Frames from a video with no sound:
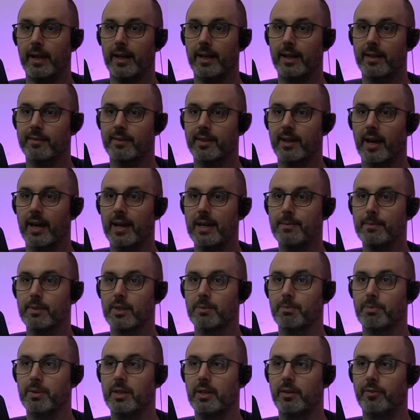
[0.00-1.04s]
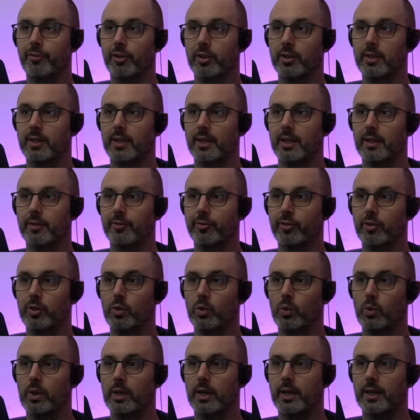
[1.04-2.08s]
das Geheimgebiet von
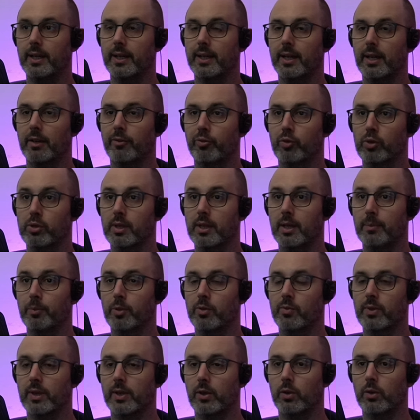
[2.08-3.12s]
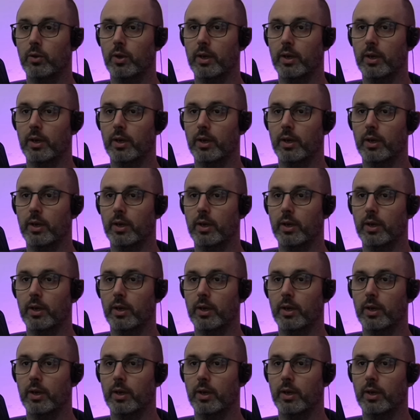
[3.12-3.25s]
Terraflora. Ja, ich fürchte, da müssen wir doch